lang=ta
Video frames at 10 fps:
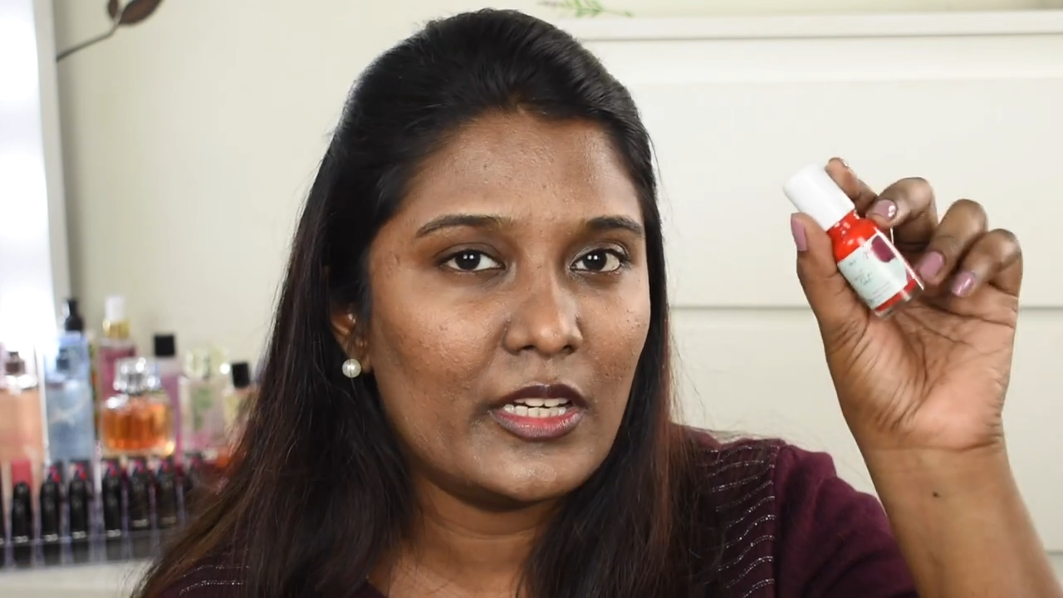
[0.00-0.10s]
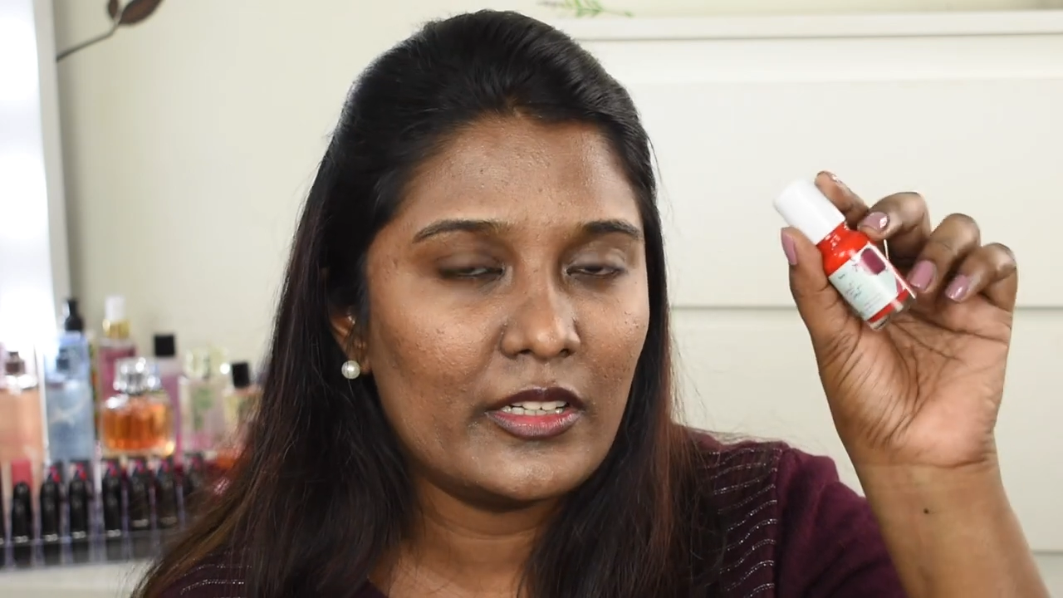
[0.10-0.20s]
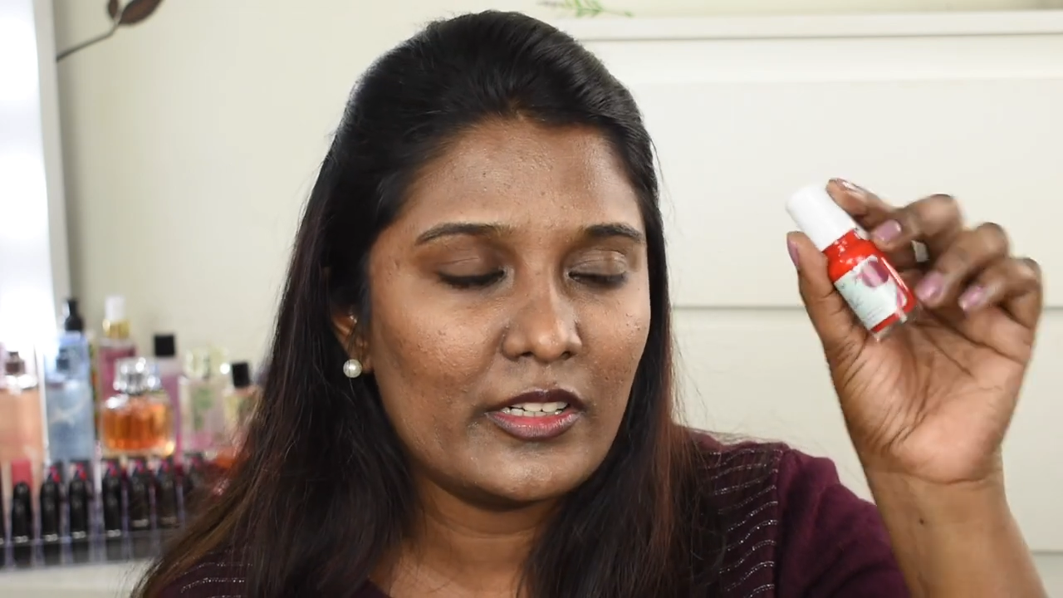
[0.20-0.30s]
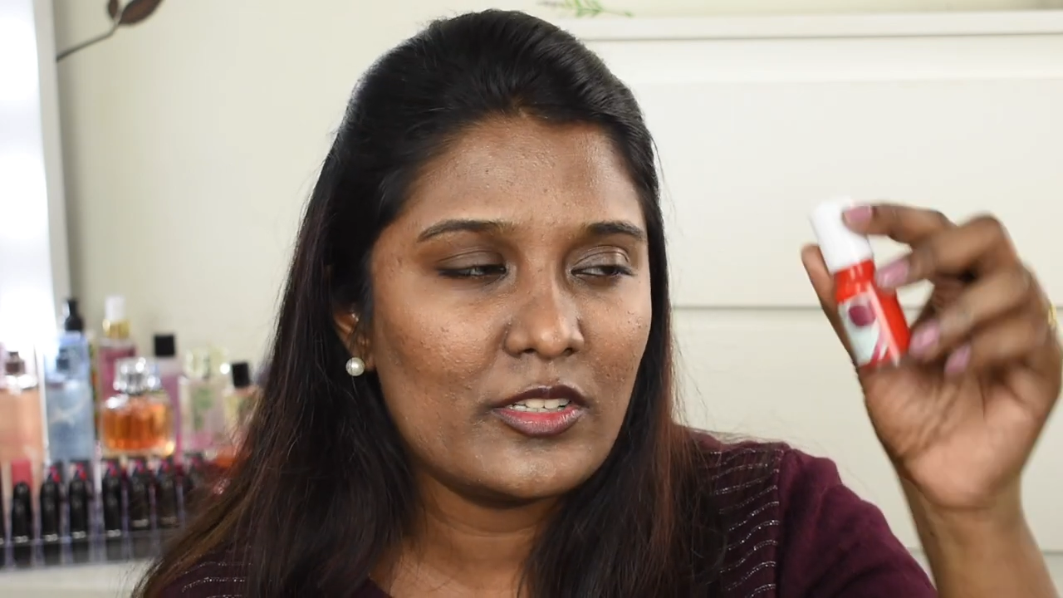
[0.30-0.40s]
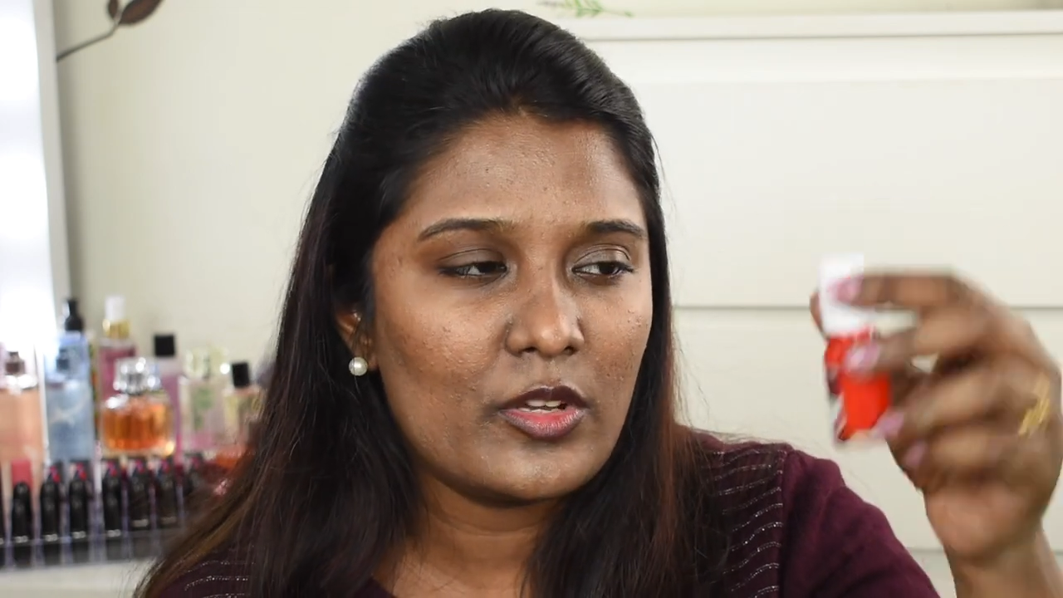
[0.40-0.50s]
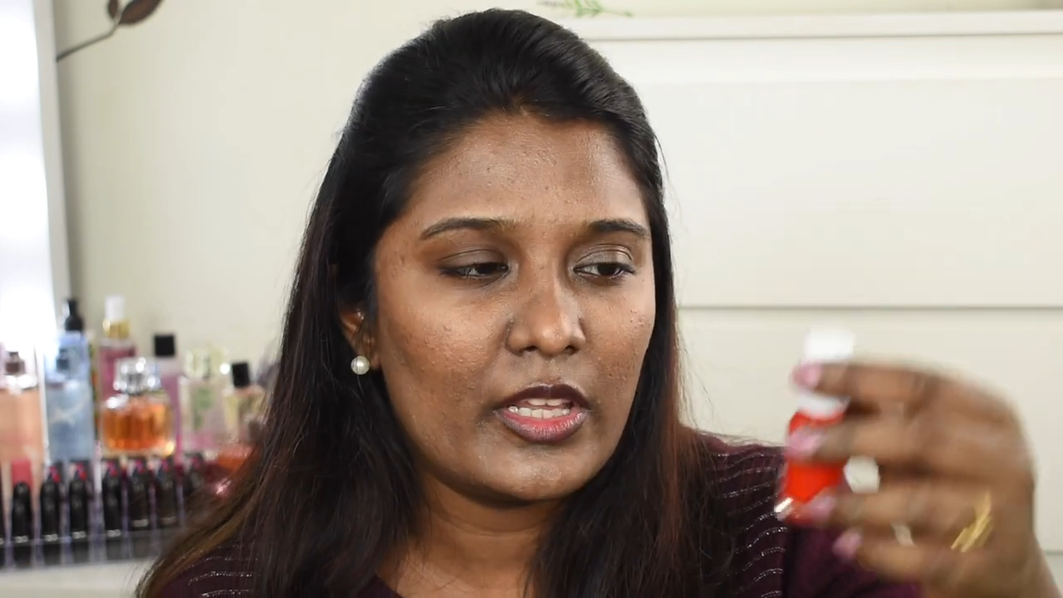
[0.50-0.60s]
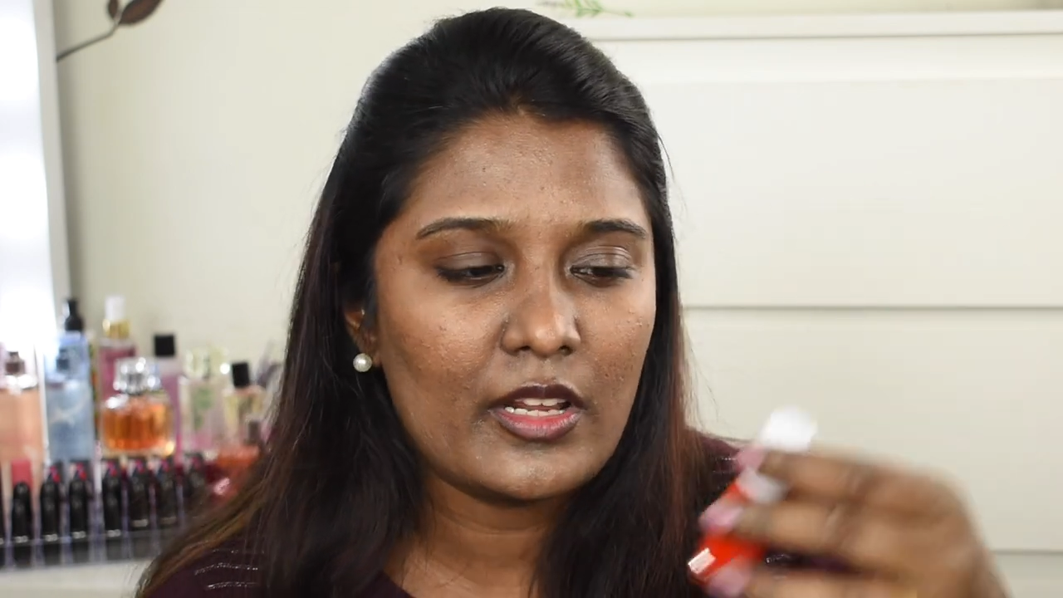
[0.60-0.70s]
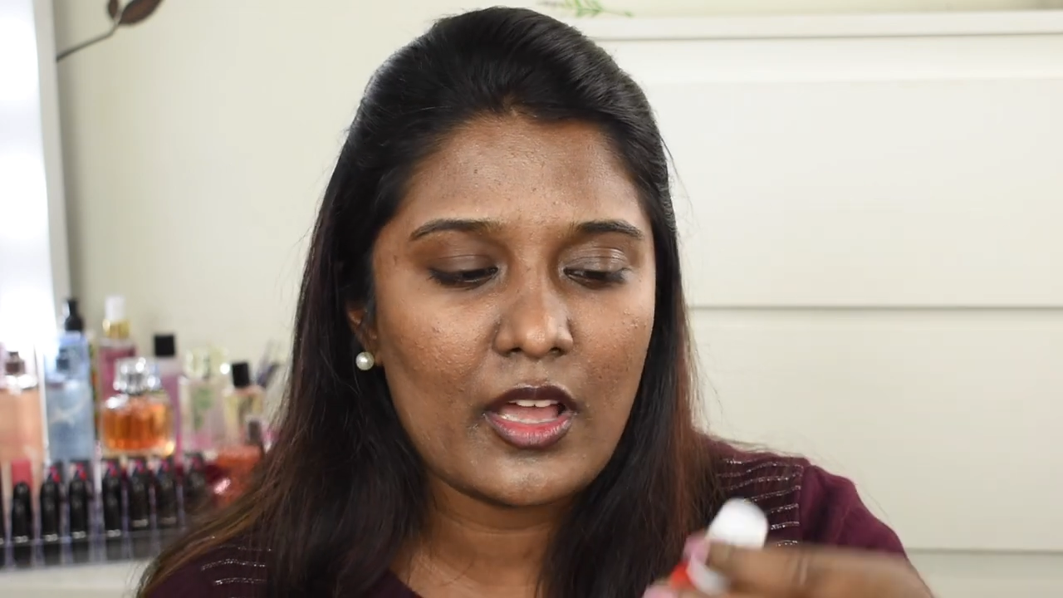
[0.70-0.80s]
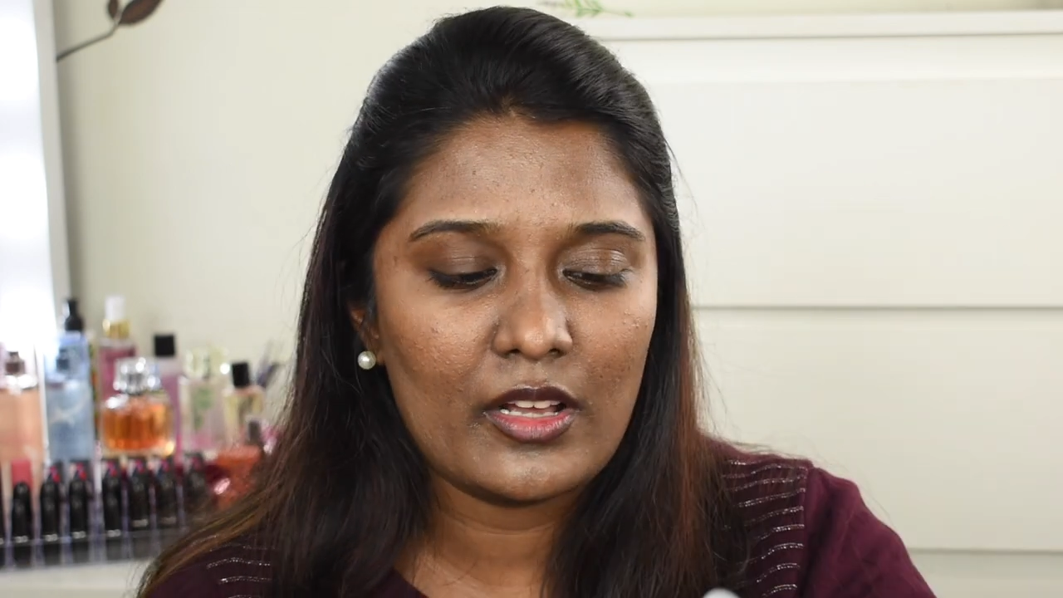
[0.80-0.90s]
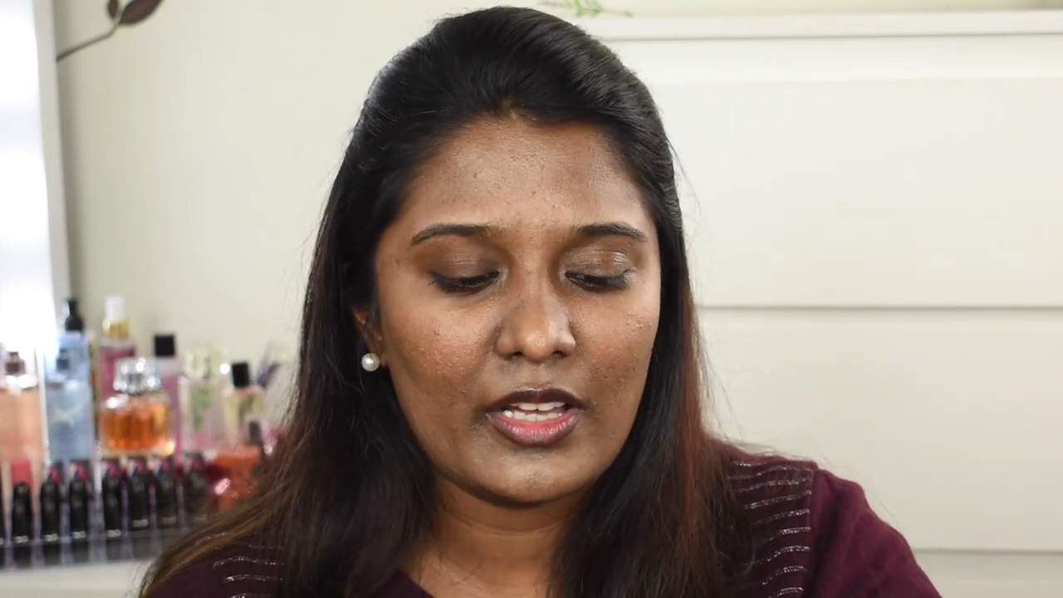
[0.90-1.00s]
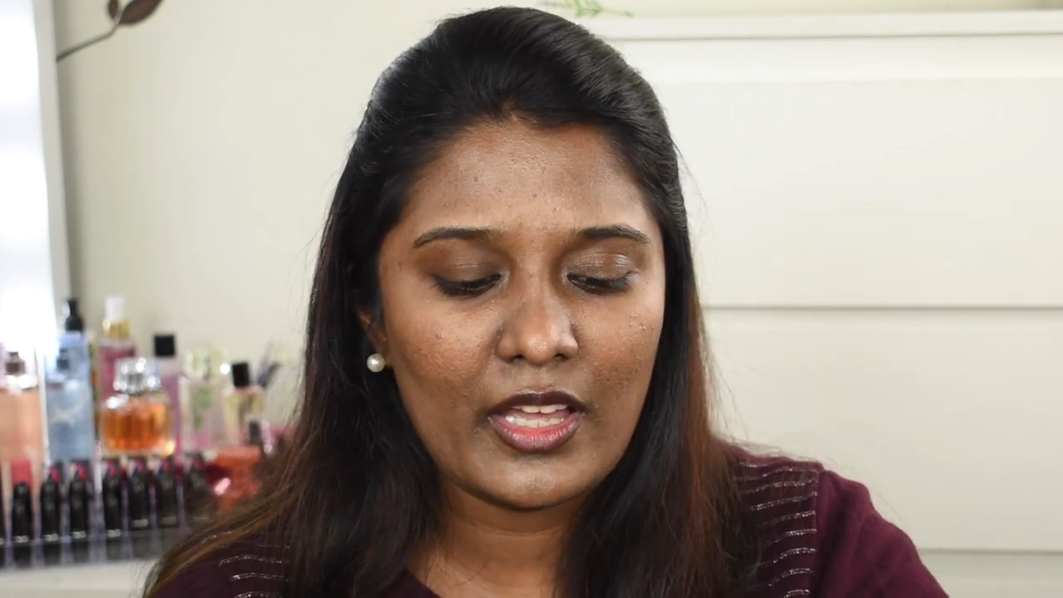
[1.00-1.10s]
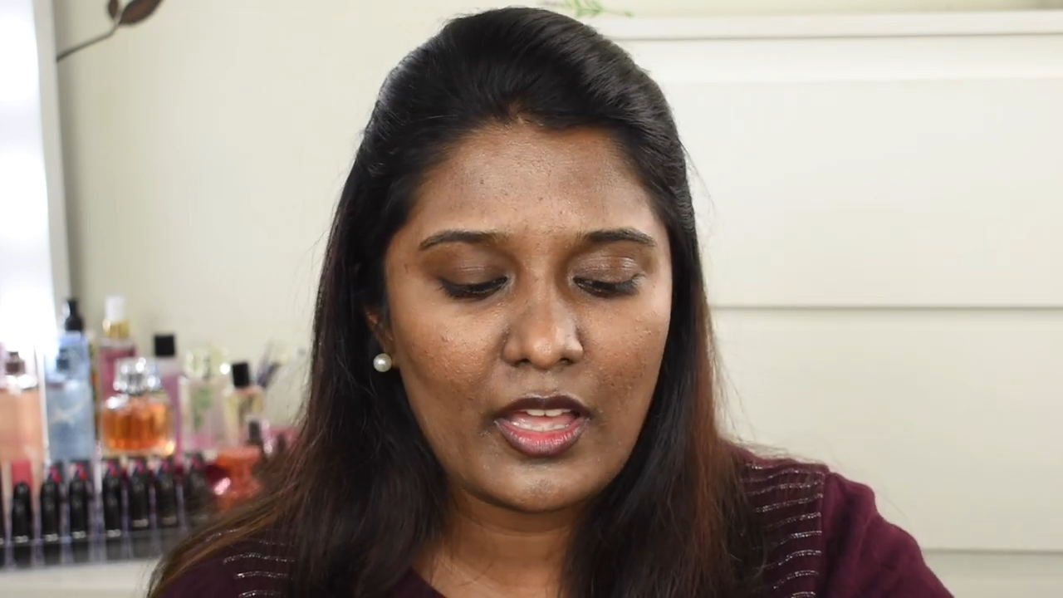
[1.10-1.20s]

டென்ட்னு சொல்லியிருக்காங்க